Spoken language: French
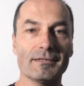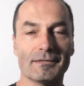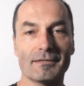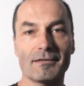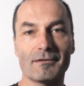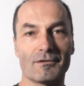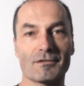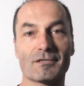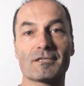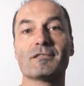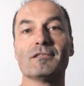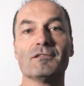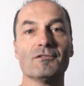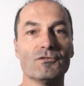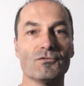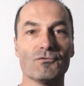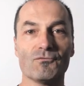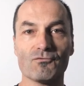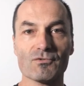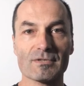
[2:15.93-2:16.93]
Hein.
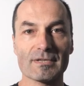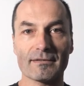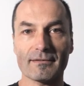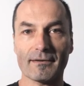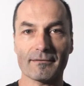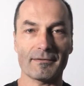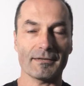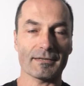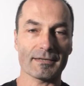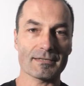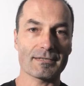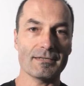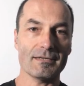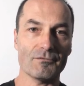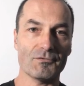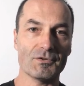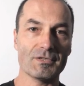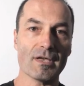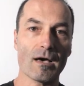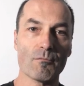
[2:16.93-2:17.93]
si vous êtes intéressé,
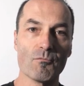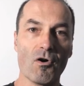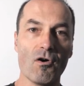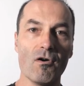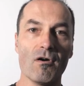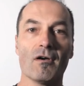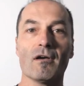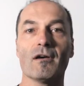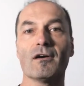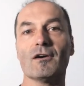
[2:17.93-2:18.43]
évidemment,